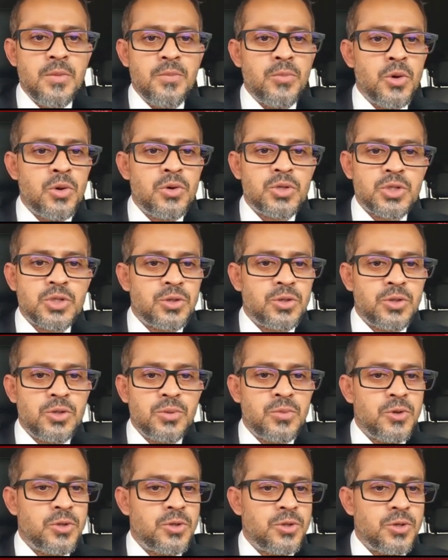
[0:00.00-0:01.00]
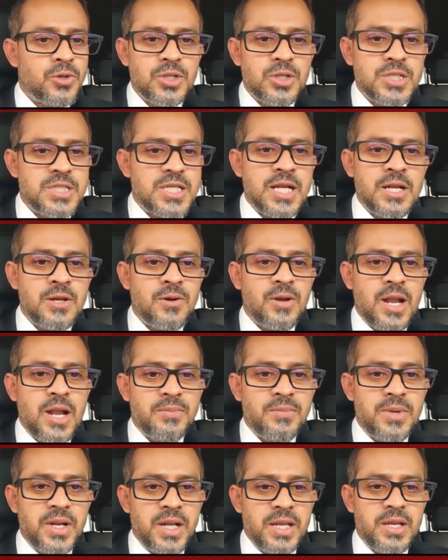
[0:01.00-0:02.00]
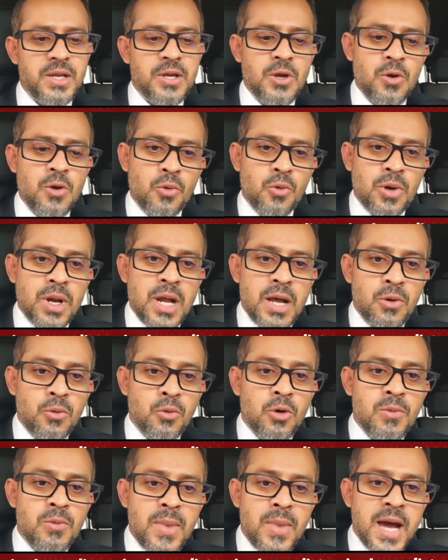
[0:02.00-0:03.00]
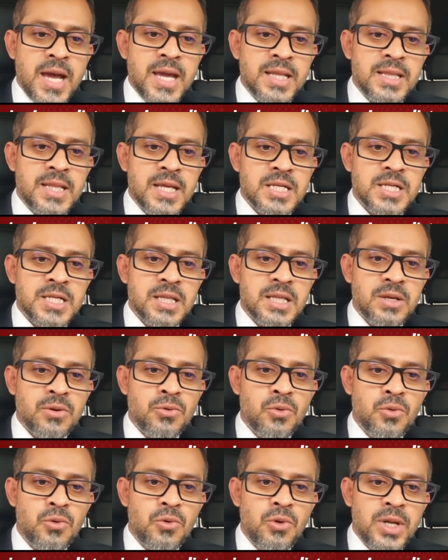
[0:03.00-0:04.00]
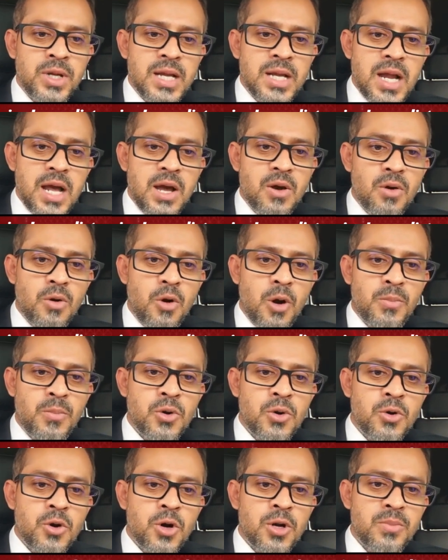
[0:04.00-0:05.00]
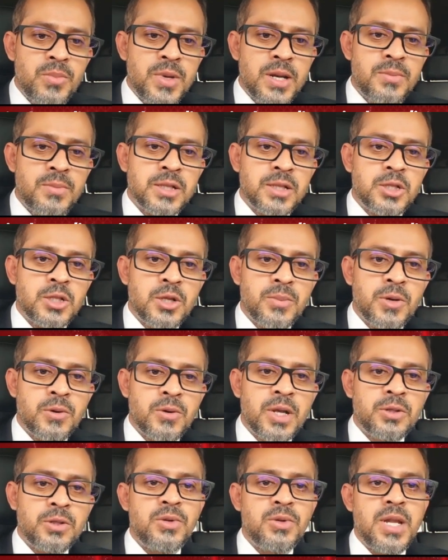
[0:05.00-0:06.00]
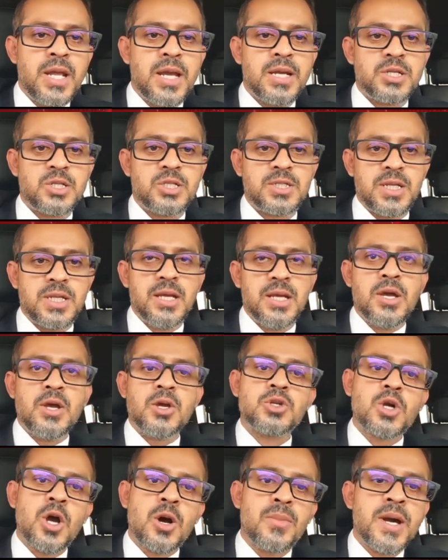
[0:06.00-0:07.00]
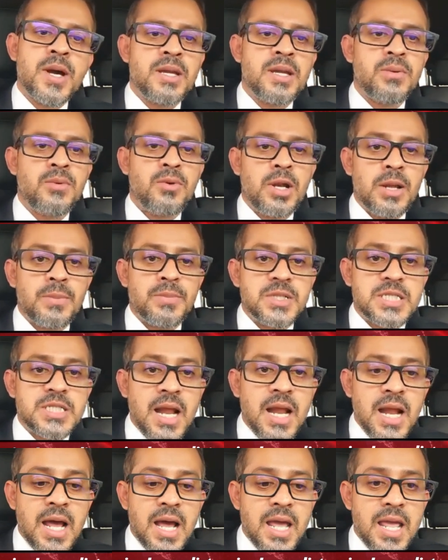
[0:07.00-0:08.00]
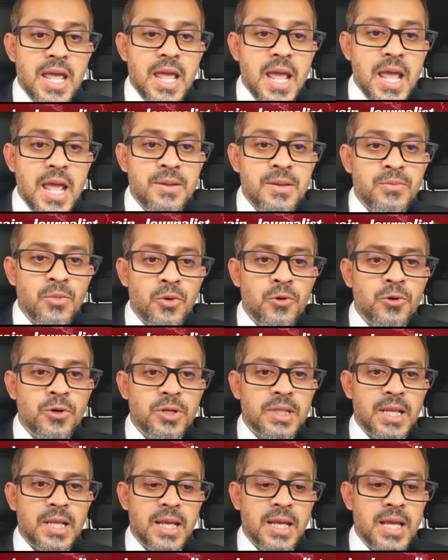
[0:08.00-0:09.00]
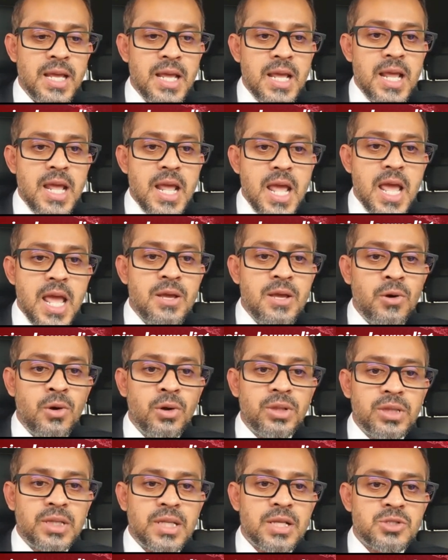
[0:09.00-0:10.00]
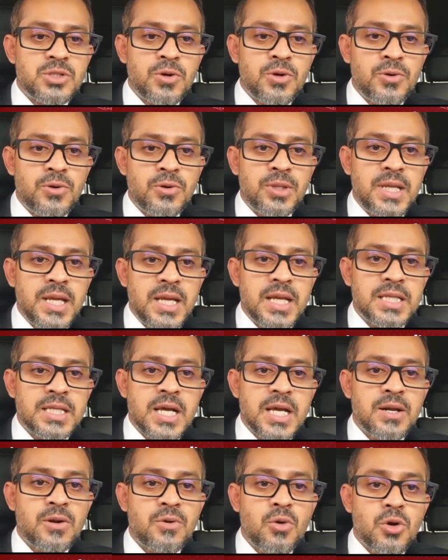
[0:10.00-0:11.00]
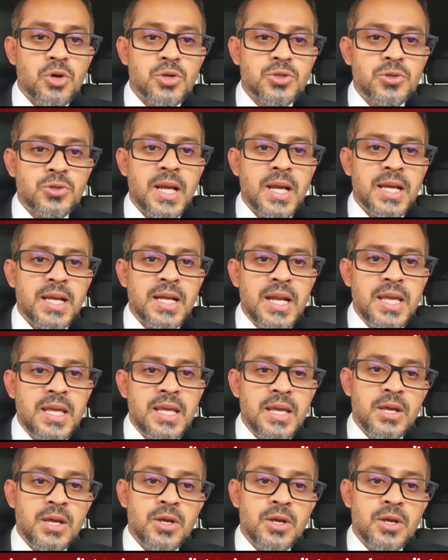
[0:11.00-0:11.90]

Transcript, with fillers: মনুষ্যত্ববোধ জেনেও লাভ নাই ওরা ওর মায়েদের সাথে কুকুরের অপকর্মের মাধ্যমে ওরা দুনিয়া এসছে সবাই রে বললাম যারা এই মুহূর্তে এই হত্যাযজ্ঞ দেখে যার কষ্ট লাগে নাই